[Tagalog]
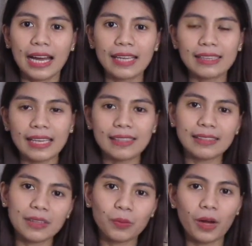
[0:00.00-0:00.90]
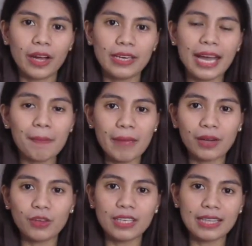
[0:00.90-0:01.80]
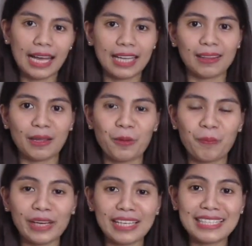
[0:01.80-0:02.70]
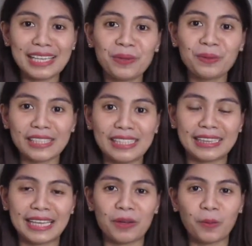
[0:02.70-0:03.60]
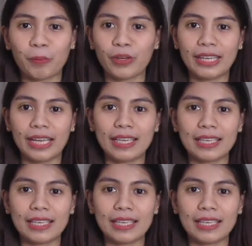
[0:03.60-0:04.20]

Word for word: I take that one na meron ng lahat yun. Para isa lang yung tinitake ko per day.